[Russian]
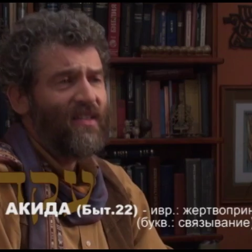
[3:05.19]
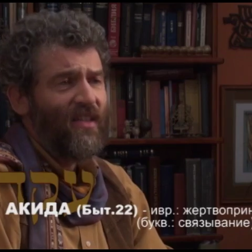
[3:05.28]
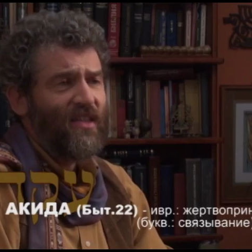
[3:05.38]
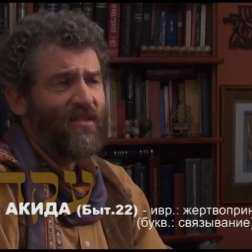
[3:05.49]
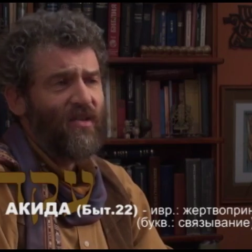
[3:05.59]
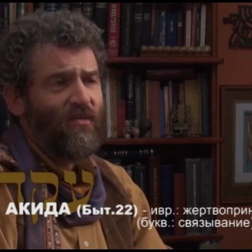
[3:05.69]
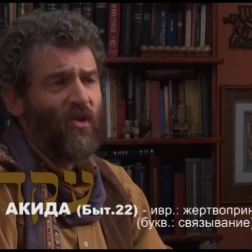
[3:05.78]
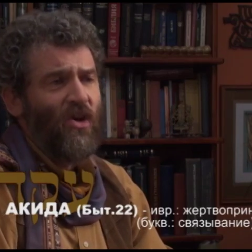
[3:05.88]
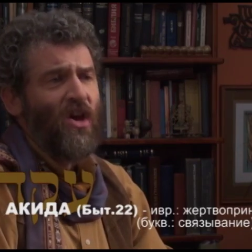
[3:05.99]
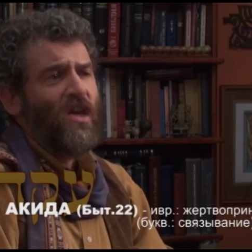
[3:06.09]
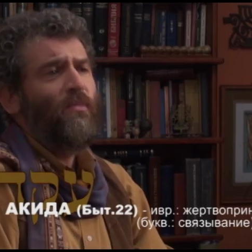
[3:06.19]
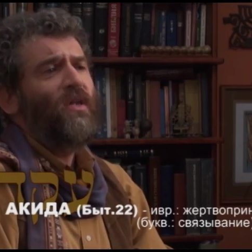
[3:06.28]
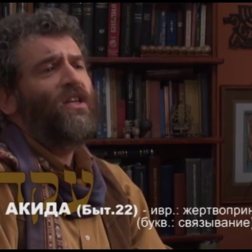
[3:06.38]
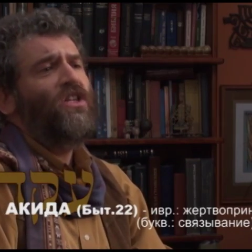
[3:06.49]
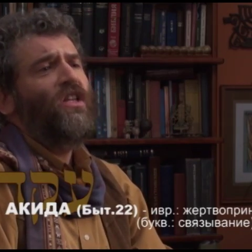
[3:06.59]
сына своего, и
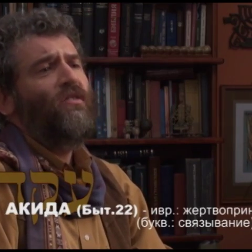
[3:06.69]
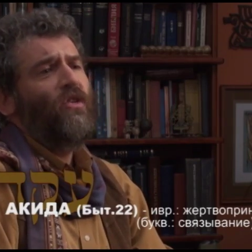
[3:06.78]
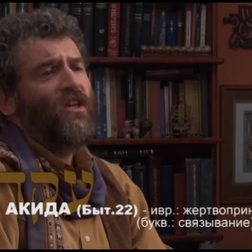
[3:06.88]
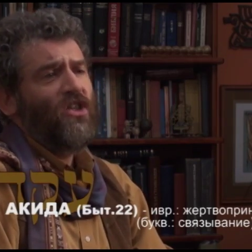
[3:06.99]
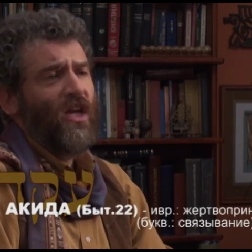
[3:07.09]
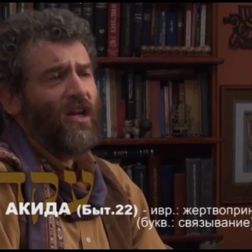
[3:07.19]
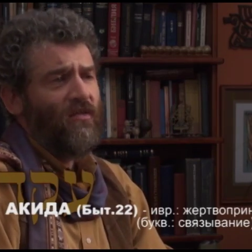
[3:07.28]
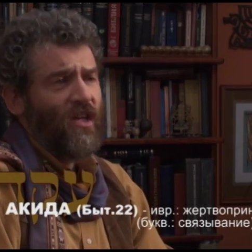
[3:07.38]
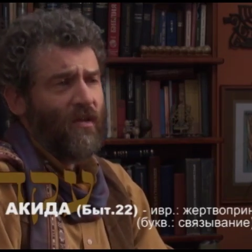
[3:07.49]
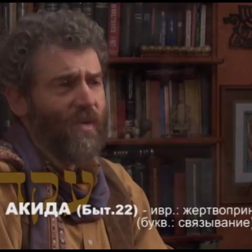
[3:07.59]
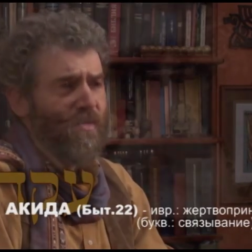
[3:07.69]
положил его на жертвенник